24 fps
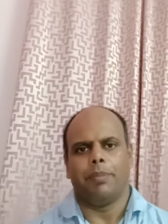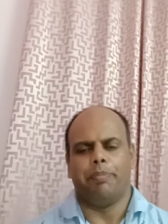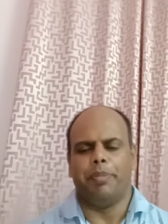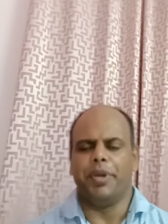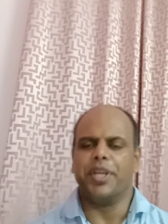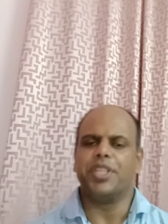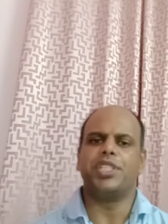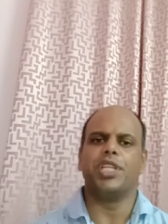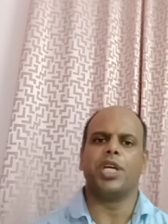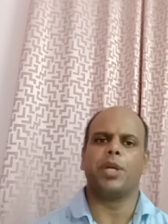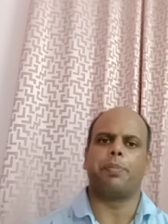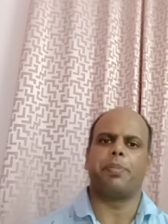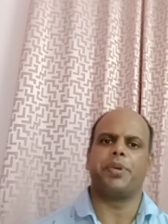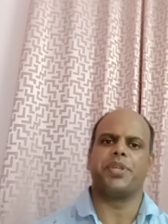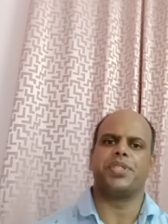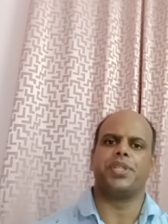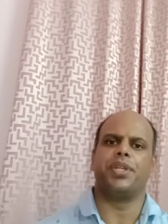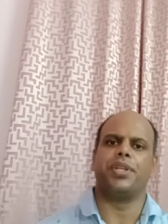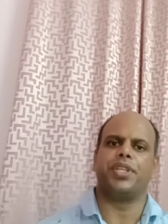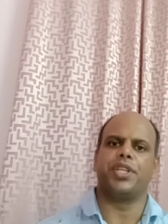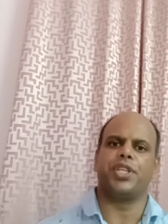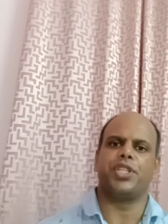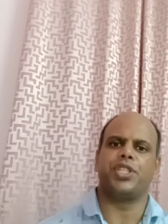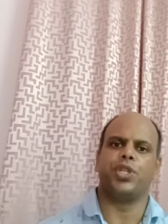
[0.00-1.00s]
पिक्चर
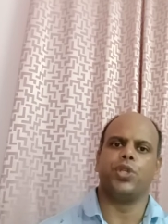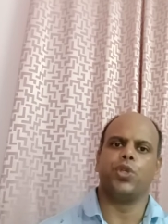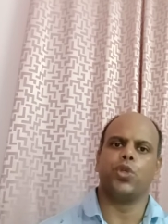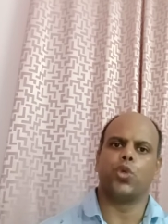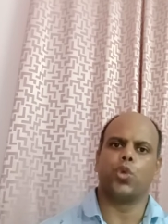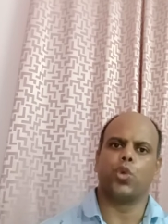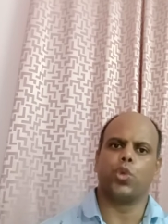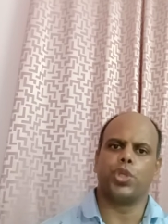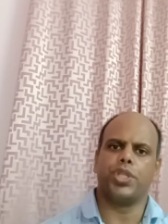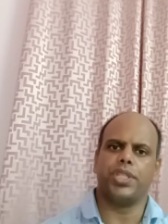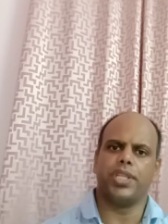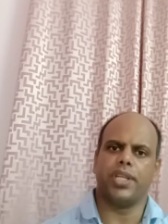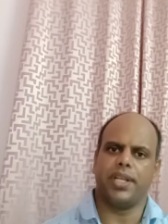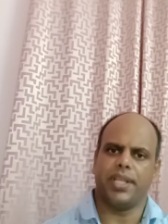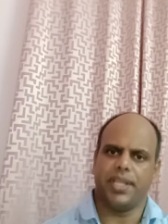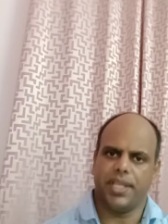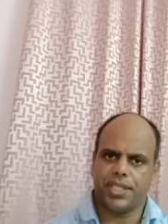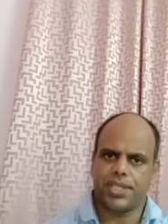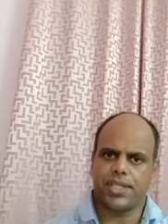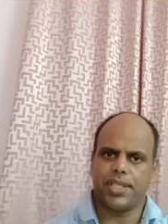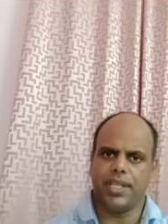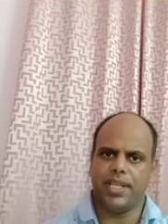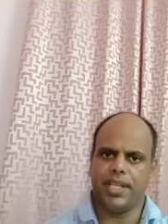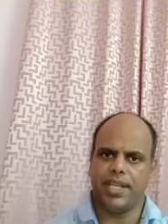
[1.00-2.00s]
प्रेजेंटेशन क्रूशियल
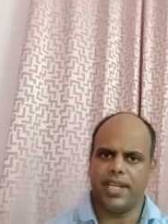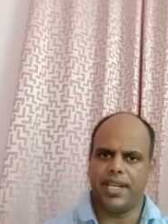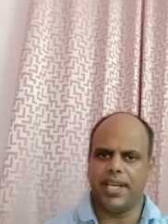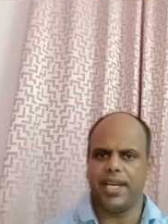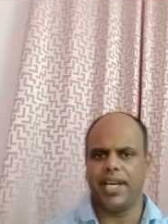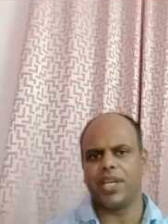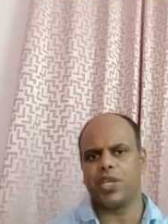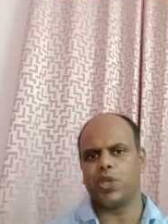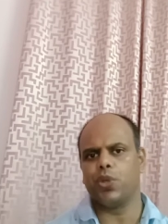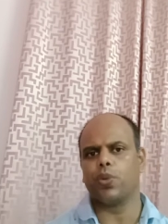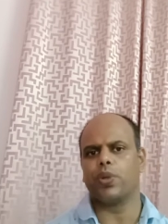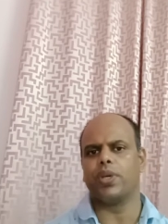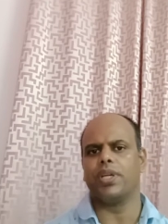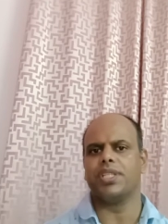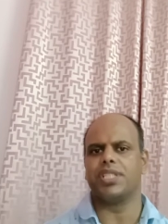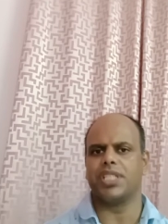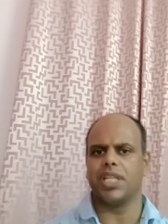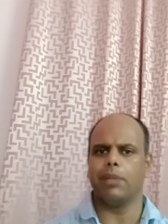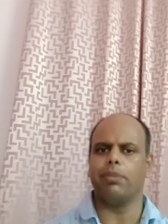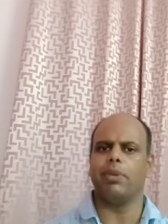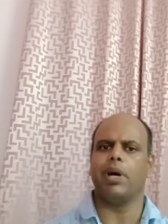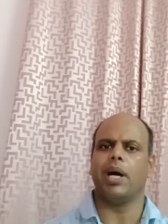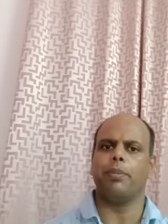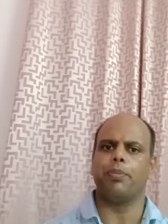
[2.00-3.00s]
इसलिए है क्योंकि
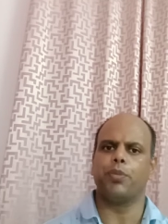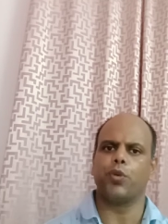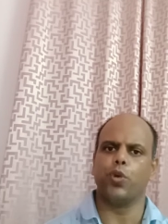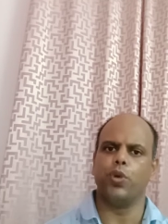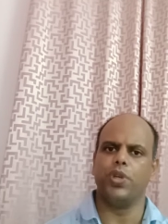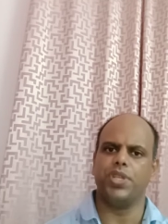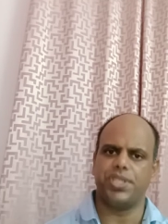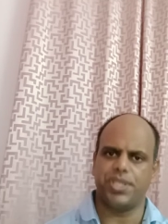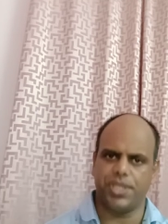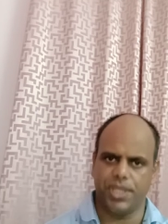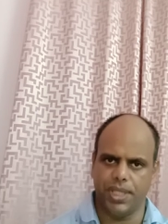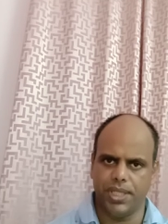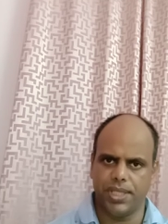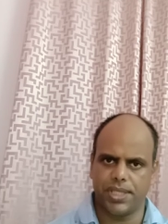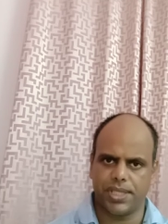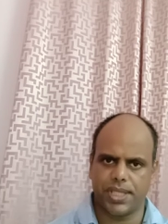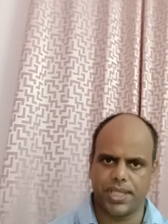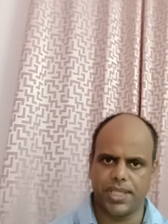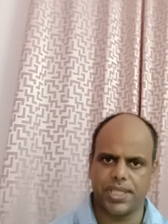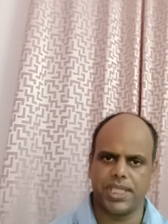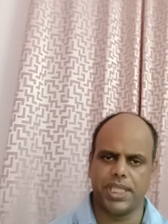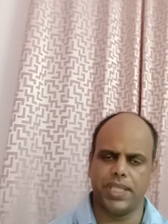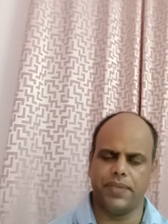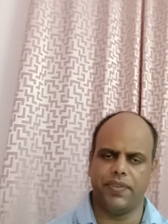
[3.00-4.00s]
जब आप कोई चीज
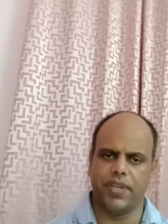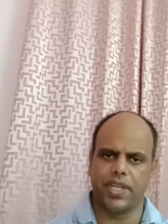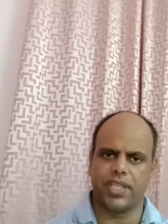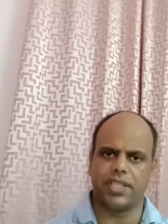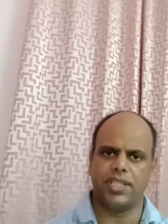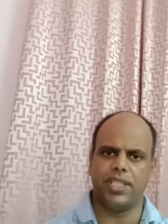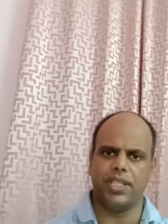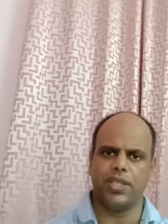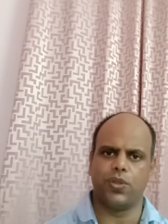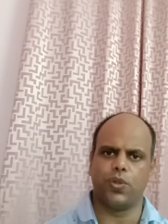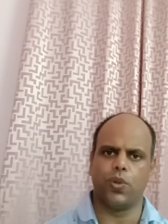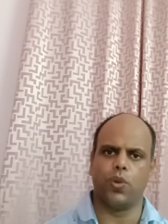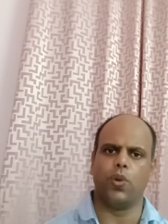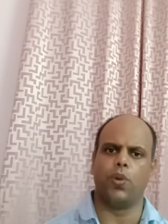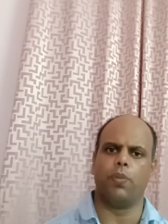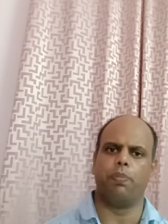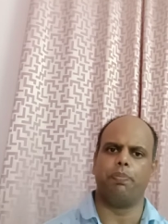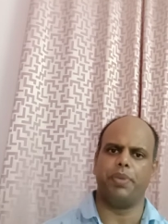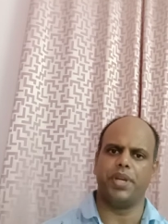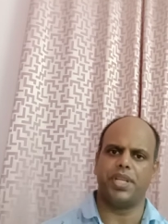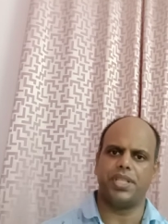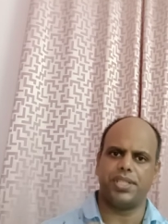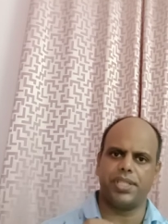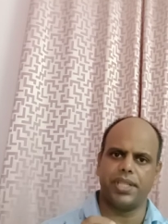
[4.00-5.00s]
किसी व्यक्ति को
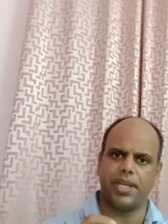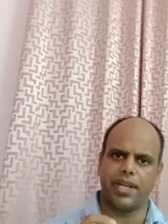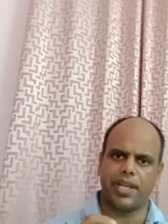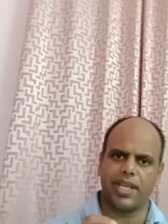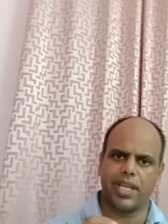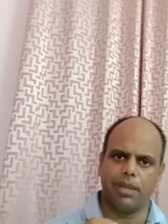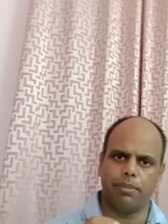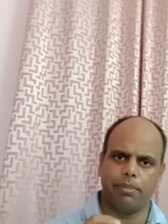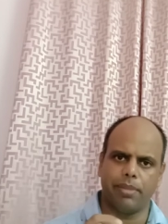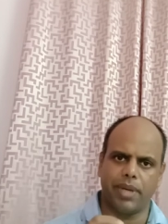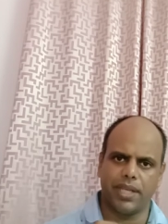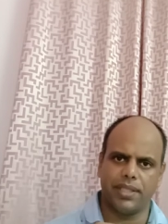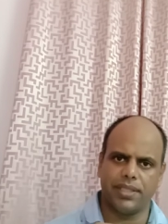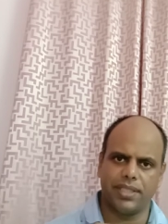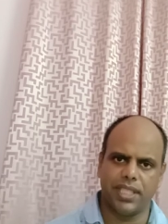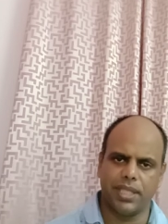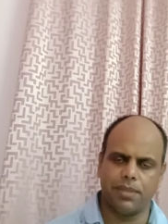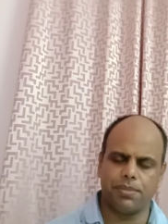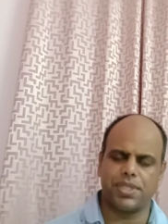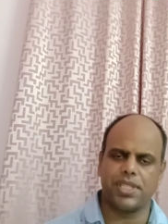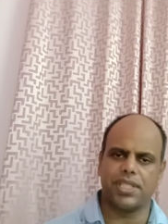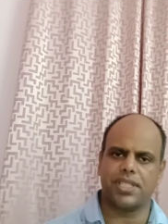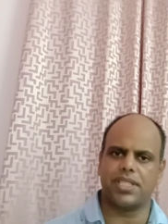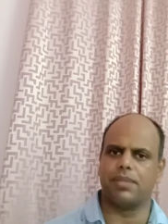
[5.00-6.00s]
पिक्चर के
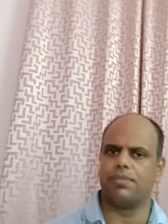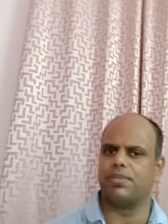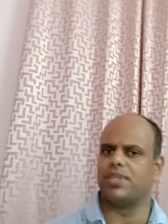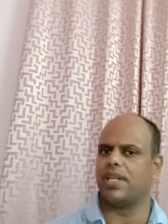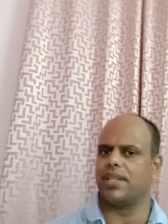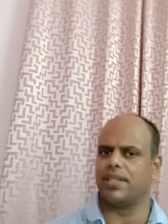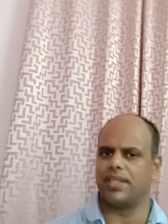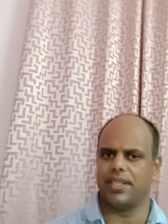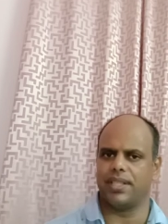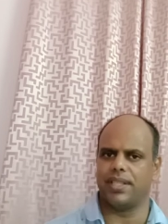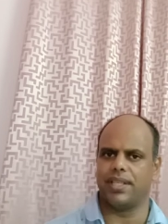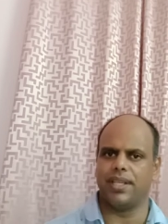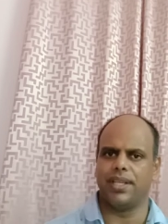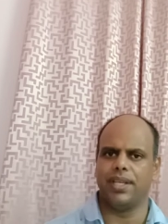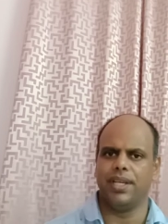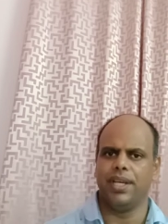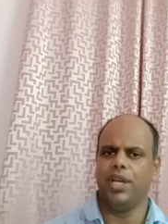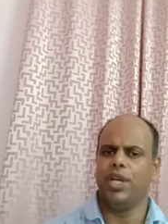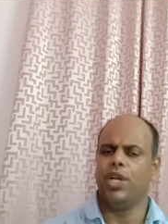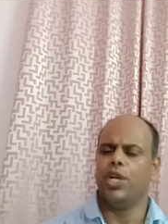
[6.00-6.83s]
माध्यम से समझाते हैं